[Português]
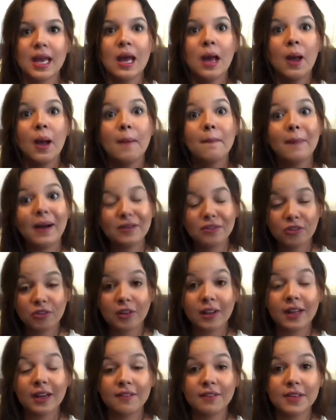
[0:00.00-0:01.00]
mas eu já
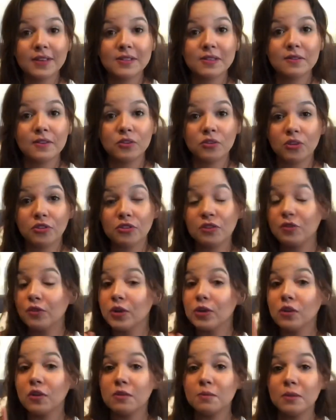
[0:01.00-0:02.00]
gravei esse vídeo, acho que foi
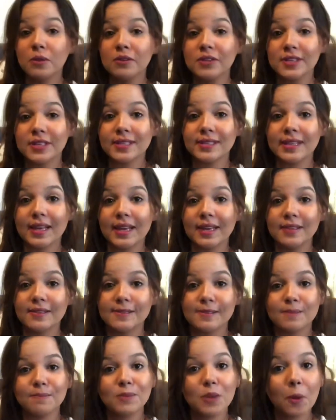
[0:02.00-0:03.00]
em
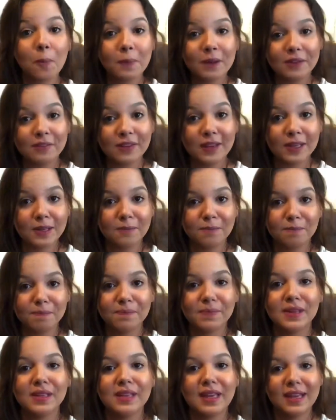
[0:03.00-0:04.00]
2016 eu privei.
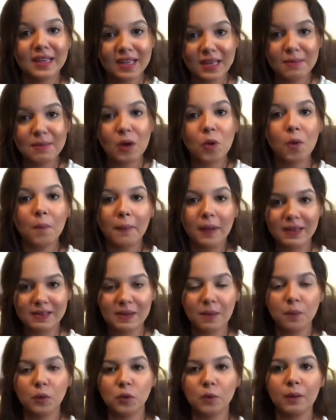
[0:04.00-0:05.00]
Né, quem me acompanha
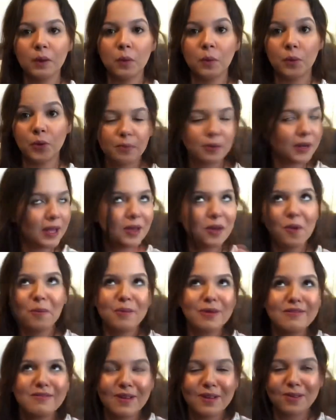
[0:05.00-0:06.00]
sabe muito bem o porquê que eu
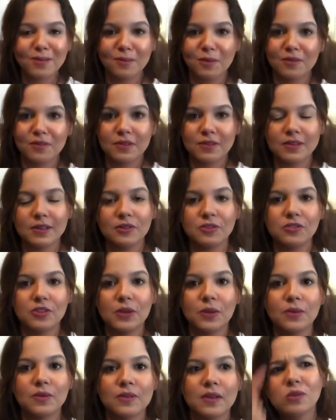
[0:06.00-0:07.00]
privei os meus vídeos
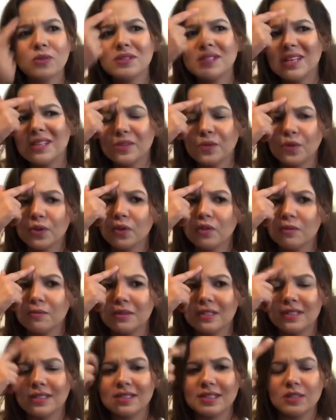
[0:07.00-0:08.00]
antigos. Não sei se foi em
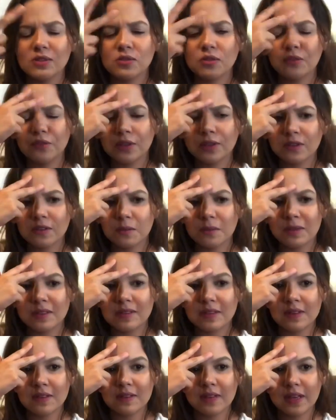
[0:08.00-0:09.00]
2016 ou foi em
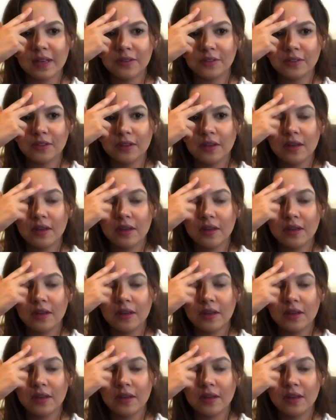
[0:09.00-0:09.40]
2017,